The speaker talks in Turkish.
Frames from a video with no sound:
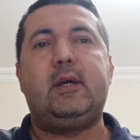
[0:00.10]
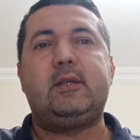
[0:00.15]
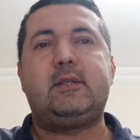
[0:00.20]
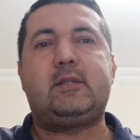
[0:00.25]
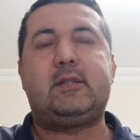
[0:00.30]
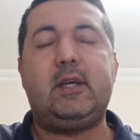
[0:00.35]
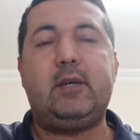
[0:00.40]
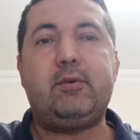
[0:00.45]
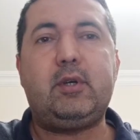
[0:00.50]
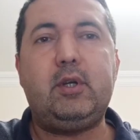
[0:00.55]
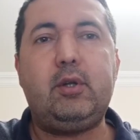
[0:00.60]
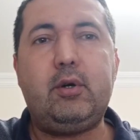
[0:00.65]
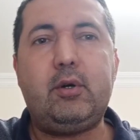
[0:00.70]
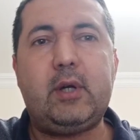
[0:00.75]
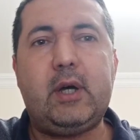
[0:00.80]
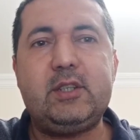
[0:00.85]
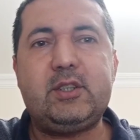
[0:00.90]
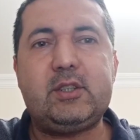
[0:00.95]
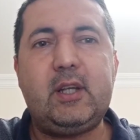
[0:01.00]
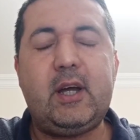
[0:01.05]
Sevgili
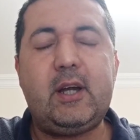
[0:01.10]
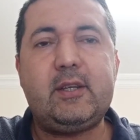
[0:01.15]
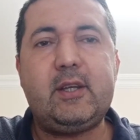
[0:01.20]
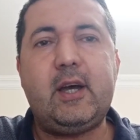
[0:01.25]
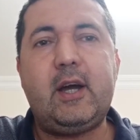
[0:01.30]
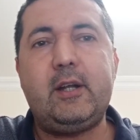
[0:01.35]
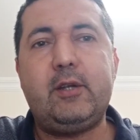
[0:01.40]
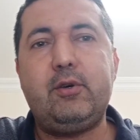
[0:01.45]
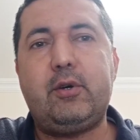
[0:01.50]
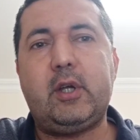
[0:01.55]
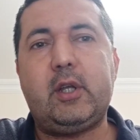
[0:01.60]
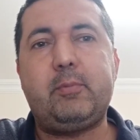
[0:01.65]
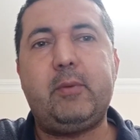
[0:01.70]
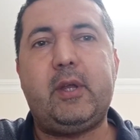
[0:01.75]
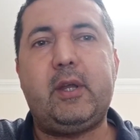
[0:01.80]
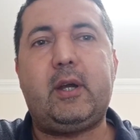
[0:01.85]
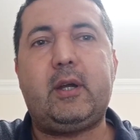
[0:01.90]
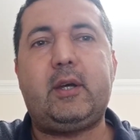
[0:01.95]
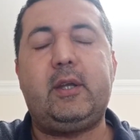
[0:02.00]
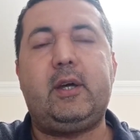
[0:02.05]
öğrenciler, değerli öğretmen
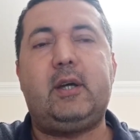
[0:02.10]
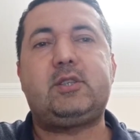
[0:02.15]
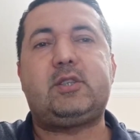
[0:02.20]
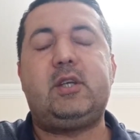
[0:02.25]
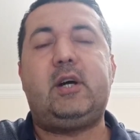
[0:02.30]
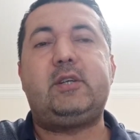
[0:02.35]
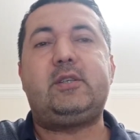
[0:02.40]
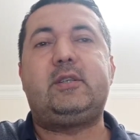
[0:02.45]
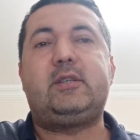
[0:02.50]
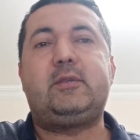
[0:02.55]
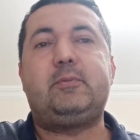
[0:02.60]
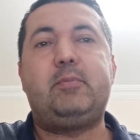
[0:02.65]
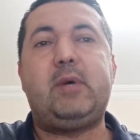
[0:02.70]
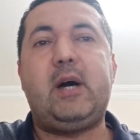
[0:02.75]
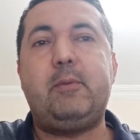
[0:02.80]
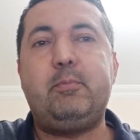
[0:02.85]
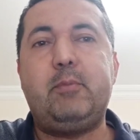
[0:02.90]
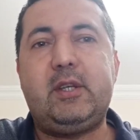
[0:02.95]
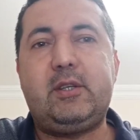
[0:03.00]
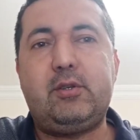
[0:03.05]
arkadaşlar.
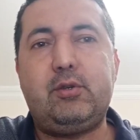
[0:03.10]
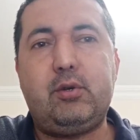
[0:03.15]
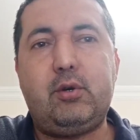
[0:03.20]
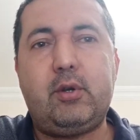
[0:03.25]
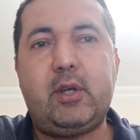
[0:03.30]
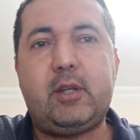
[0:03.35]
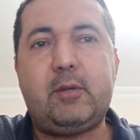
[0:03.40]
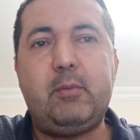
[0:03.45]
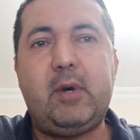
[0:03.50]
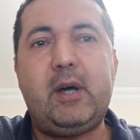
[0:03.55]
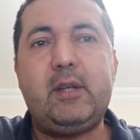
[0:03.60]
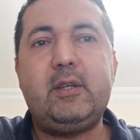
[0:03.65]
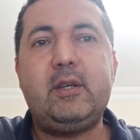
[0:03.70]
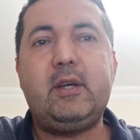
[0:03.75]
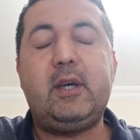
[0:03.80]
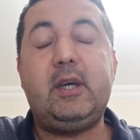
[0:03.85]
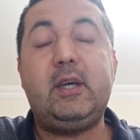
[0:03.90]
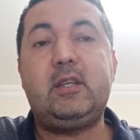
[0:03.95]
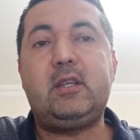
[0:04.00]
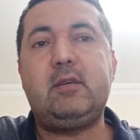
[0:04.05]
Ben Metin Öğretmen.
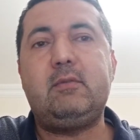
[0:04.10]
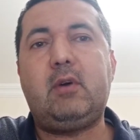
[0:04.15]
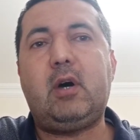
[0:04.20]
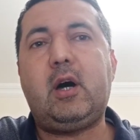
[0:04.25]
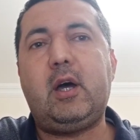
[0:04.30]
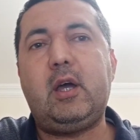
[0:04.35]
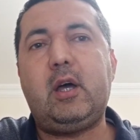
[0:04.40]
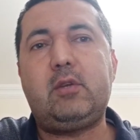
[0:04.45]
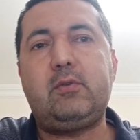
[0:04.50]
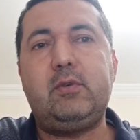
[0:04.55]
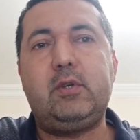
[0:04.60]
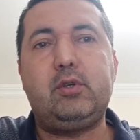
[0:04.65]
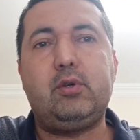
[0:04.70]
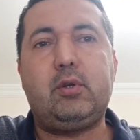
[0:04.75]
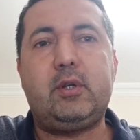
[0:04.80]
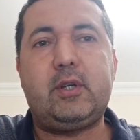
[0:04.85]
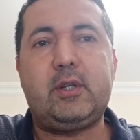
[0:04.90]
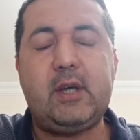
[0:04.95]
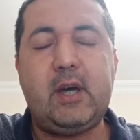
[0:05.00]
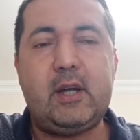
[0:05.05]
Eğitim ve Hayat
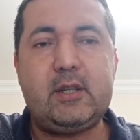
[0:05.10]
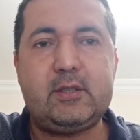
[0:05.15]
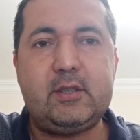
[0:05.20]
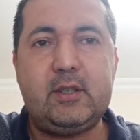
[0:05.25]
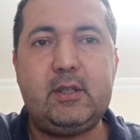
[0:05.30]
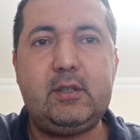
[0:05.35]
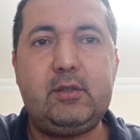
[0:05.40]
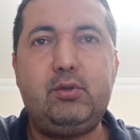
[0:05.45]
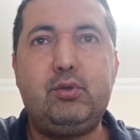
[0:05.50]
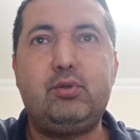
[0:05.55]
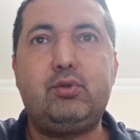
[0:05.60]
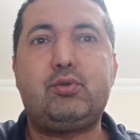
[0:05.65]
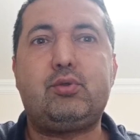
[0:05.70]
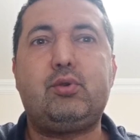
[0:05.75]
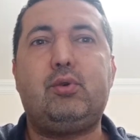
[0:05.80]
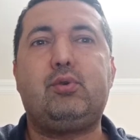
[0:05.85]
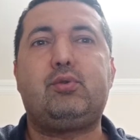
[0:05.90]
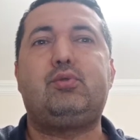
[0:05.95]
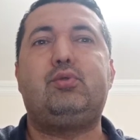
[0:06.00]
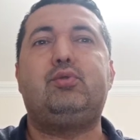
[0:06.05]
Videoları dersinin
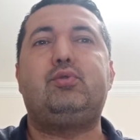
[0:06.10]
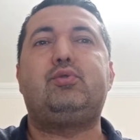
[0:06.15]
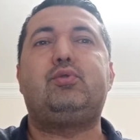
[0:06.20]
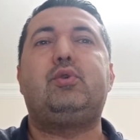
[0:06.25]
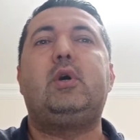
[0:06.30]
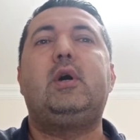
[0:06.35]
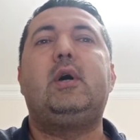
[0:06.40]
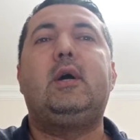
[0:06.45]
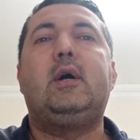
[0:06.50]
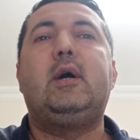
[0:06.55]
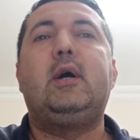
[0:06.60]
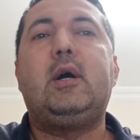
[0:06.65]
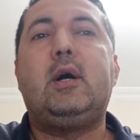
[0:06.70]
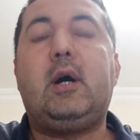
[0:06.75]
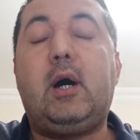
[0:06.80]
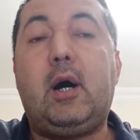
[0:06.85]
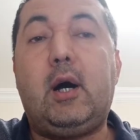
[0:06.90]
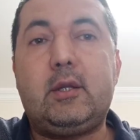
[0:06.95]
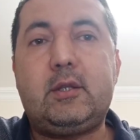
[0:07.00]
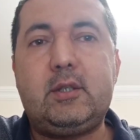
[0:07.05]

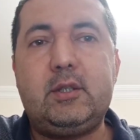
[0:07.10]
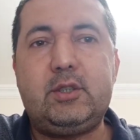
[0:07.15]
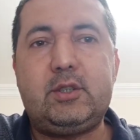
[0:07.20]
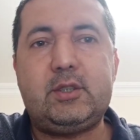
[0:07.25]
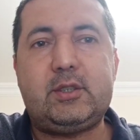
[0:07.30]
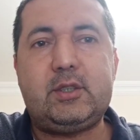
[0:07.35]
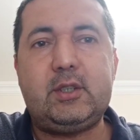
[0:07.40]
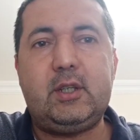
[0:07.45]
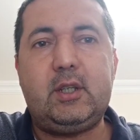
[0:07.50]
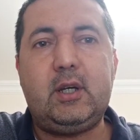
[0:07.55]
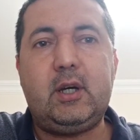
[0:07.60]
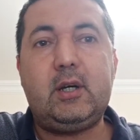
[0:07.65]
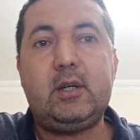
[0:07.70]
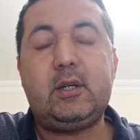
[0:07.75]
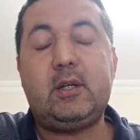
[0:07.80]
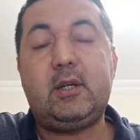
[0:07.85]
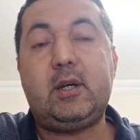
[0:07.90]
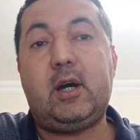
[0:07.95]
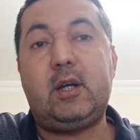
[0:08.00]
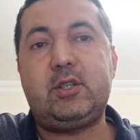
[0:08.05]
136.sıyla
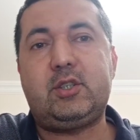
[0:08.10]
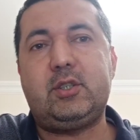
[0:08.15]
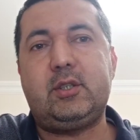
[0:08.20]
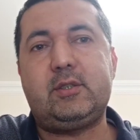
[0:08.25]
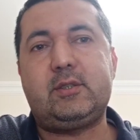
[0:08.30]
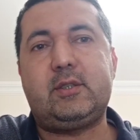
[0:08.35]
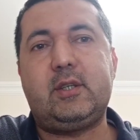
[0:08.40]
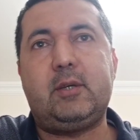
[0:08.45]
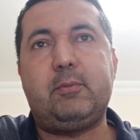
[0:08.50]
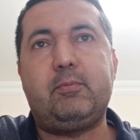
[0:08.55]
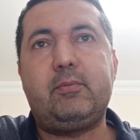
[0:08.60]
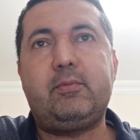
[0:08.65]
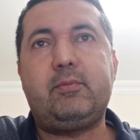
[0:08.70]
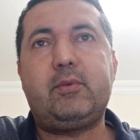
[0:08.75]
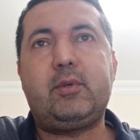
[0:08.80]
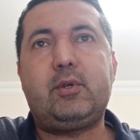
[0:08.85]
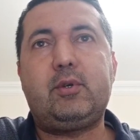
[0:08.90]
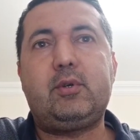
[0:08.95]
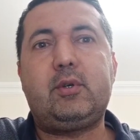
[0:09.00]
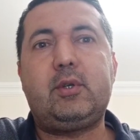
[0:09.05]
karşınızdayım.
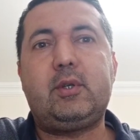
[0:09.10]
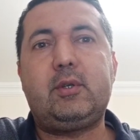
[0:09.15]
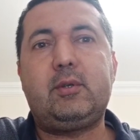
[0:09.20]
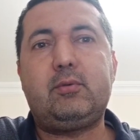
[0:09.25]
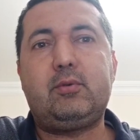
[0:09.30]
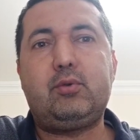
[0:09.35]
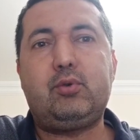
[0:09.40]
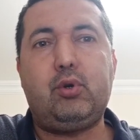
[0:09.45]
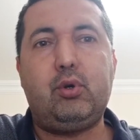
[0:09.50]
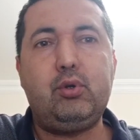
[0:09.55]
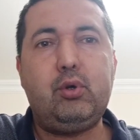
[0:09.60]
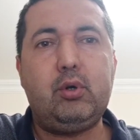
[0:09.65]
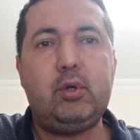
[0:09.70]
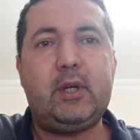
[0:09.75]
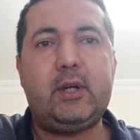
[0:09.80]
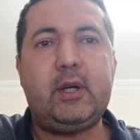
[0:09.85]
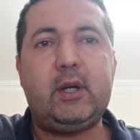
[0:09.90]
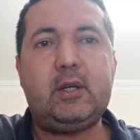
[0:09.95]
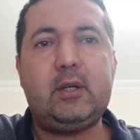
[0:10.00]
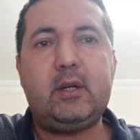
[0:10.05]
Konu
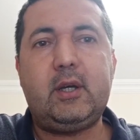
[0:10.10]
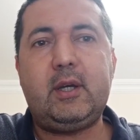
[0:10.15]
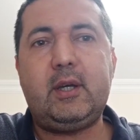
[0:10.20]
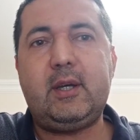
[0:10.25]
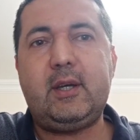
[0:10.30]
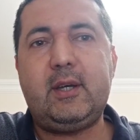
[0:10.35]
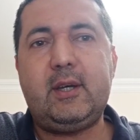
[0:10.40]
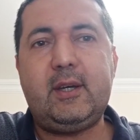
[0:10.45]
olarak e,